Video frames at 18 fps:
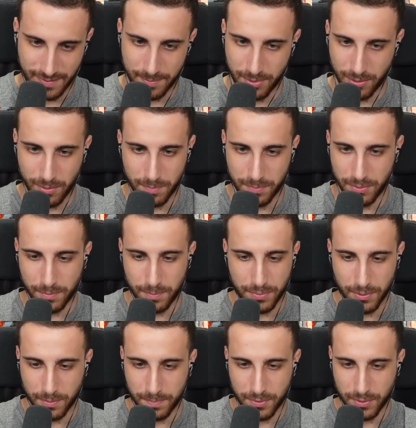va proprio più
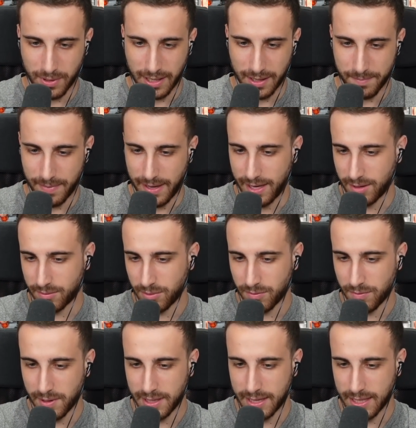più più che bene.
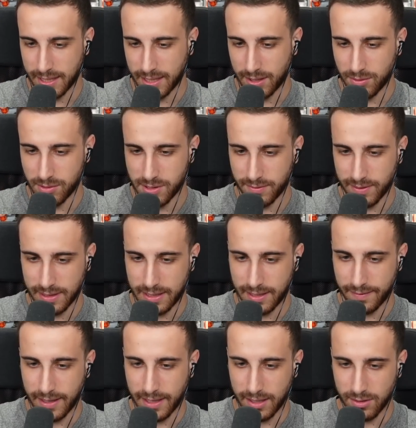Qui ovviamente anche lui si fa
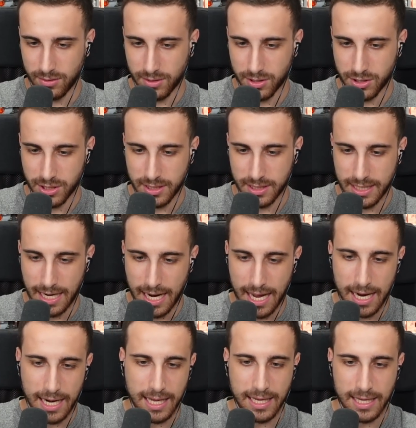attivare la torre
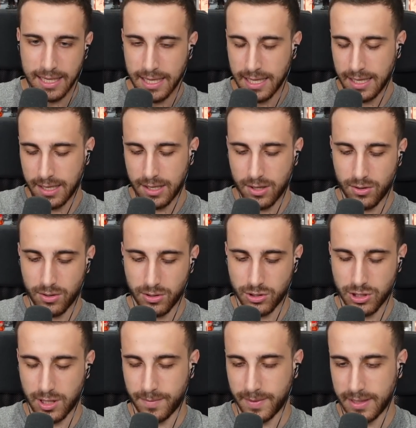centrale, noi
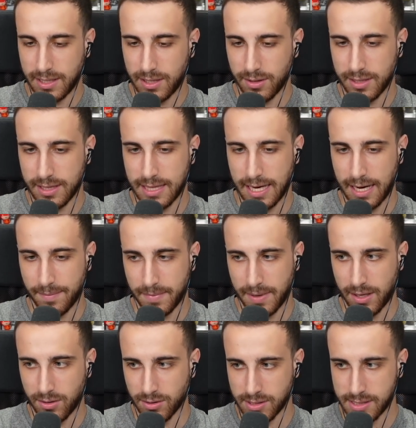diciamo addio
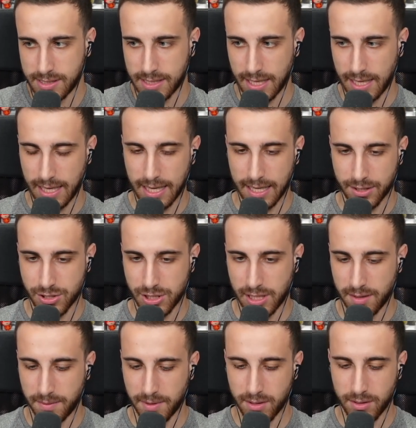entrambi ai nostri
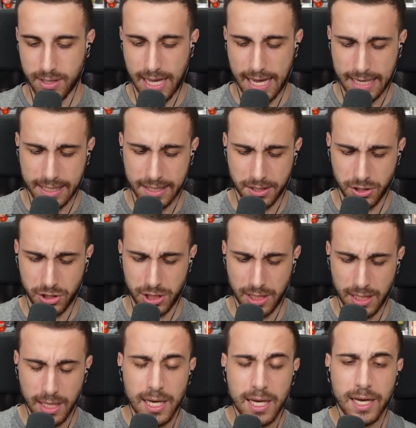arcieri
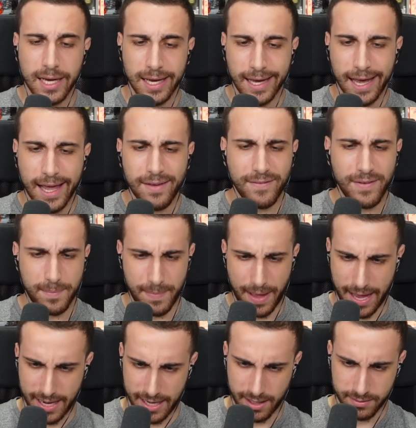pirotecnici, e va
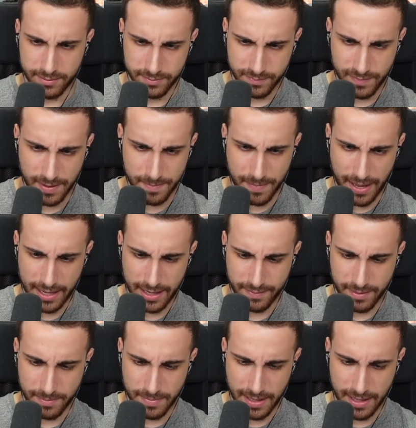bene, va
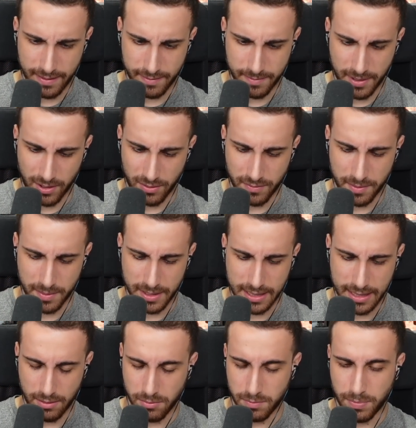bene, va bene, va bene,
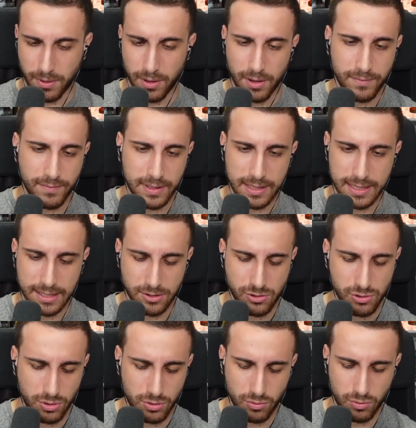ovviamente è un po' in
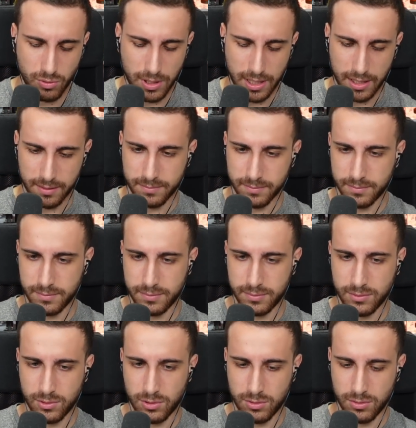vantaggio lui,
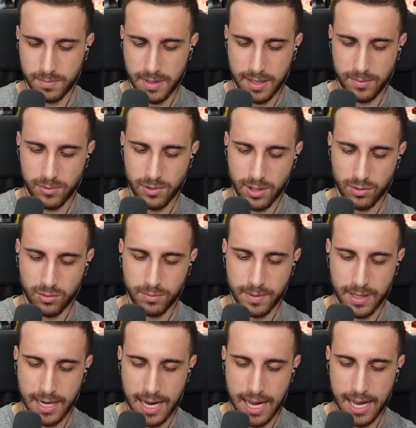noi dobbiamo
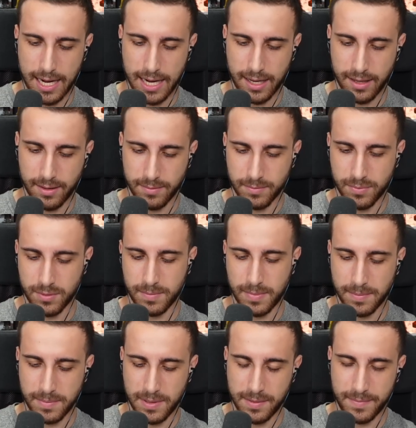recuperare.
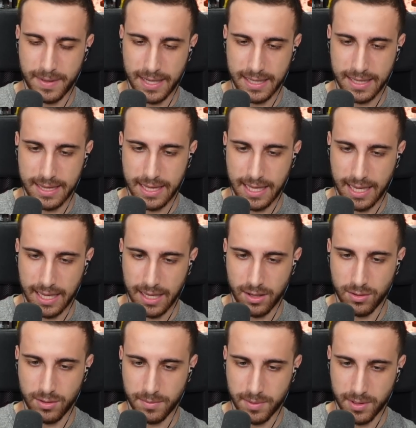
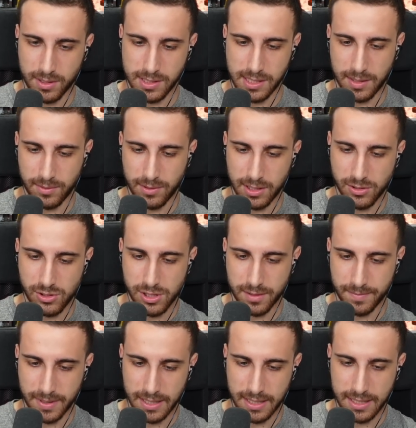Probabilmente noi però siamo
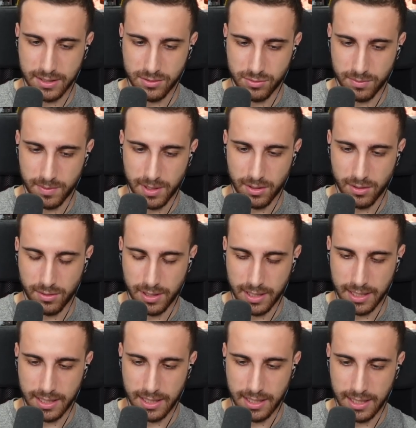leggermente
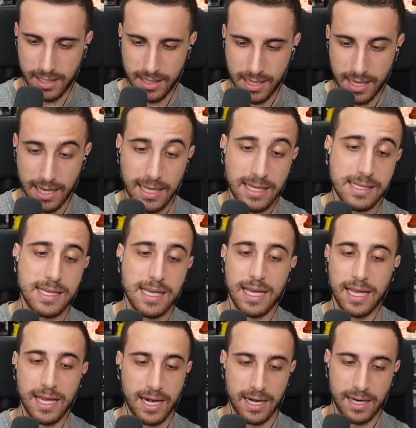superiori di, di
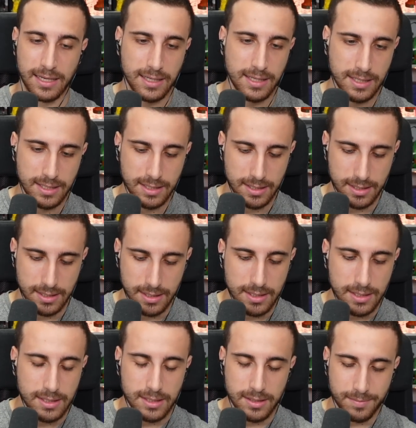Elisir.
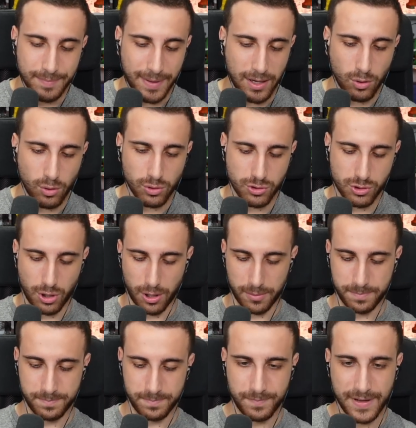Ma non lo
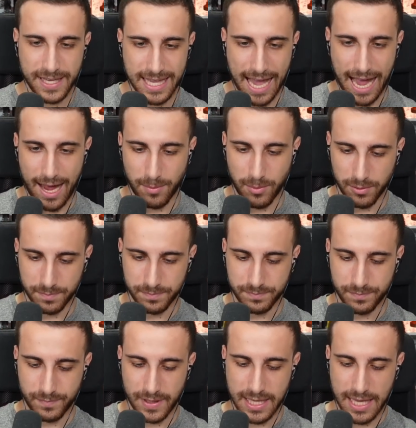so, vediamo,
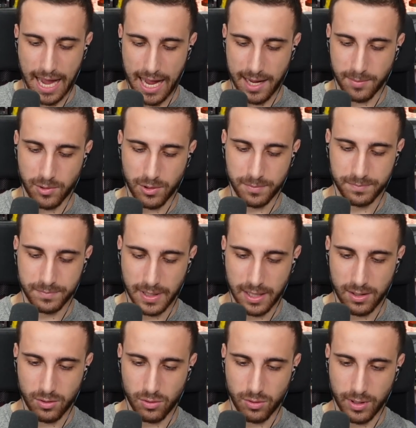vediamo.
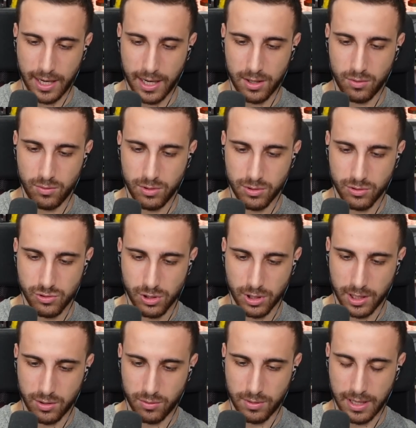Allora, lui non
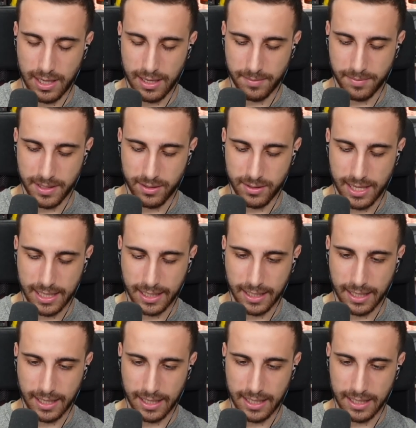gioca nulla, la
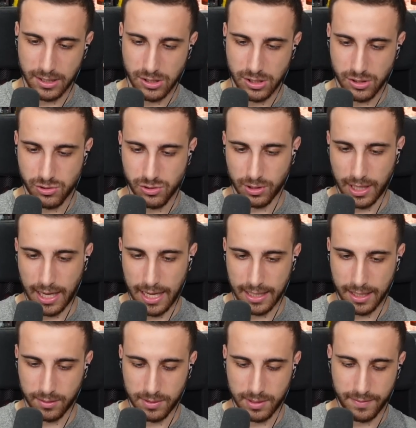pirotecnica l'ha già
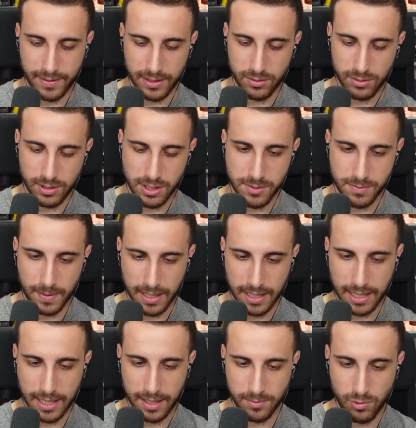giocata, quindi vado di
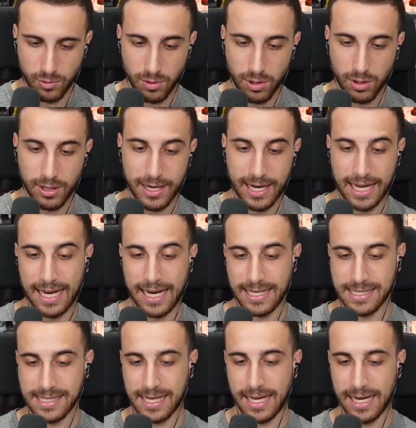spaccamuro.
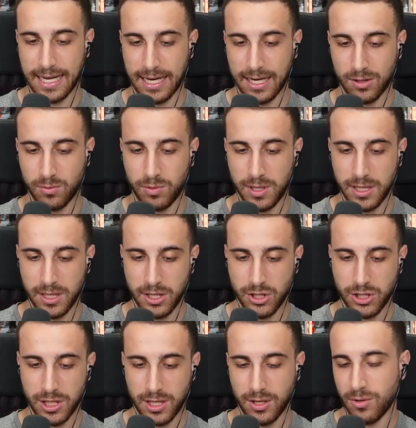Regala, scarica al
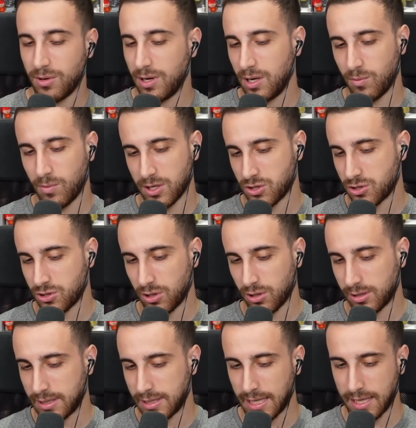15, non li one
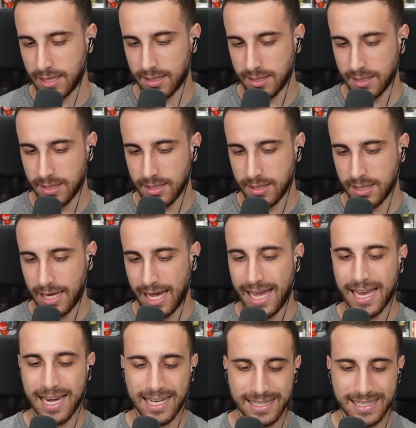shotta.
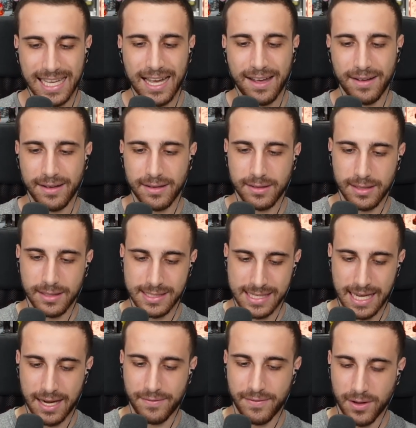E in realtà
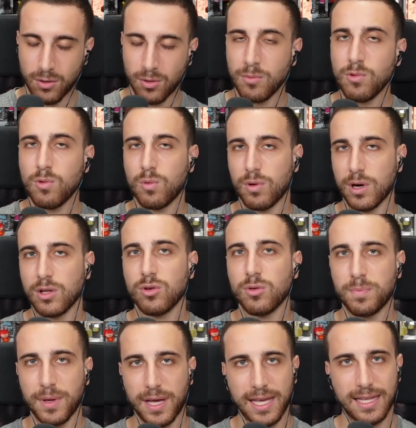serve comunque una
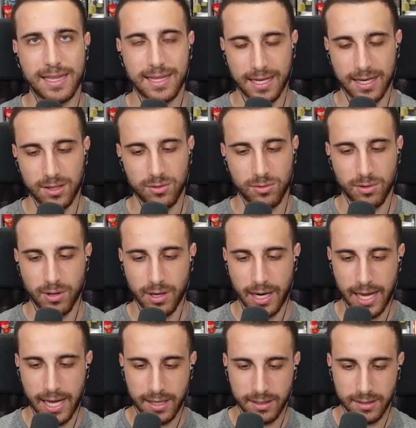doppia hit alla
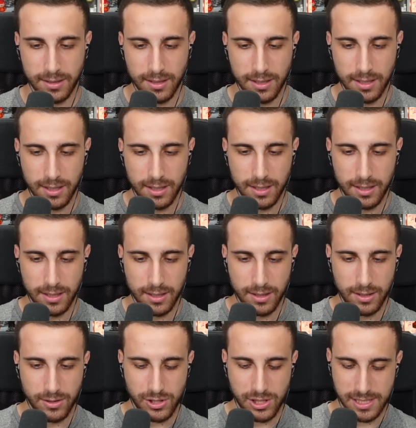torre, eh.
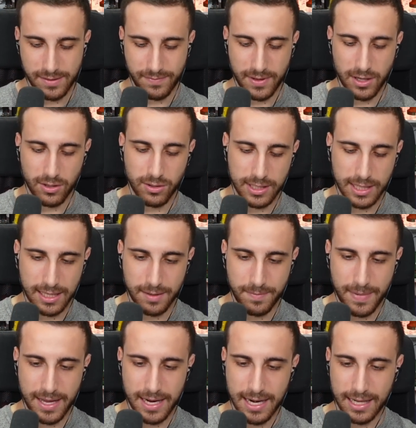Cioè, se vi
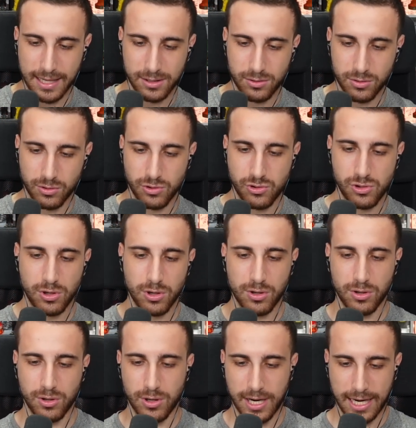ricordate bene, l'altro
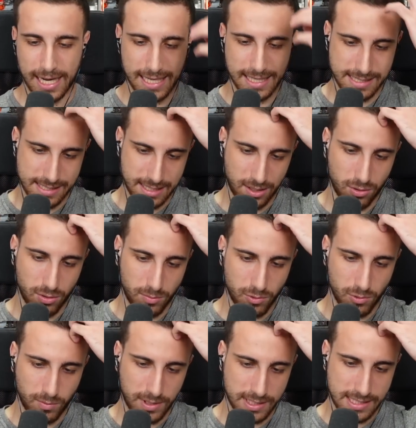giorno, ragazzi,
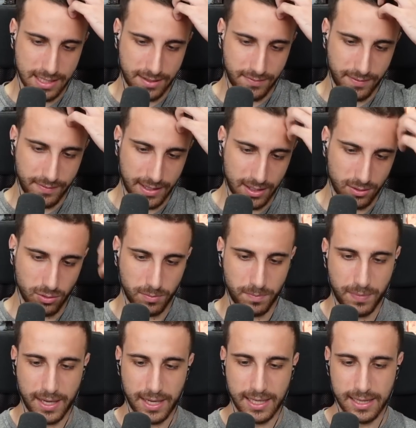comunque serviva la
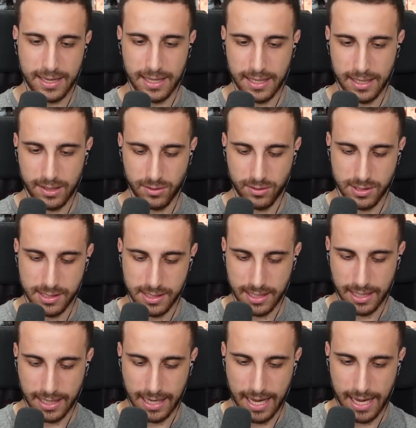doppia hit alla
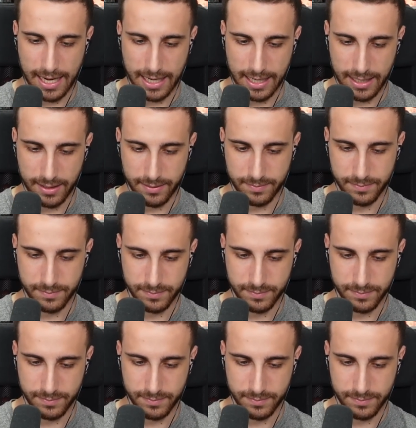nostra cara